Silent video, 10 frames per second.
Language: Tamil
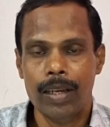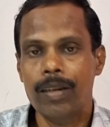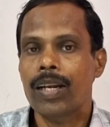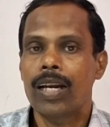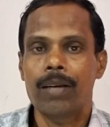
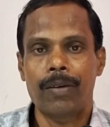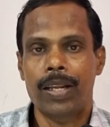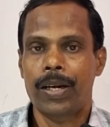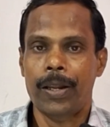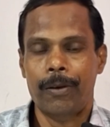இன்னும் நல்ல
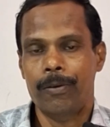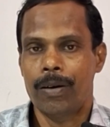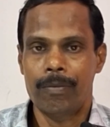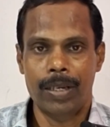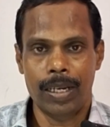பலன்
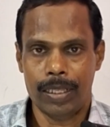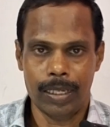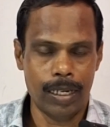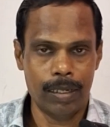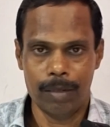கிடைக்கும் அப்படிங்கிறது
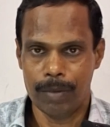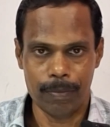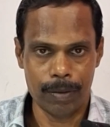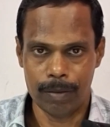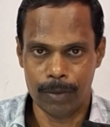தான் நம்ம
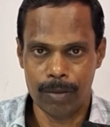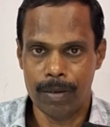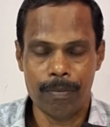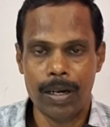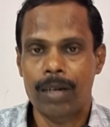இப்போ
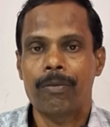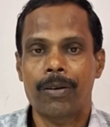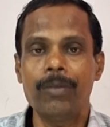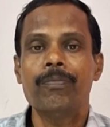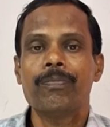முழுமையாக பார்க்க
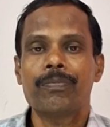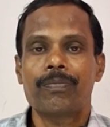போகிறோம்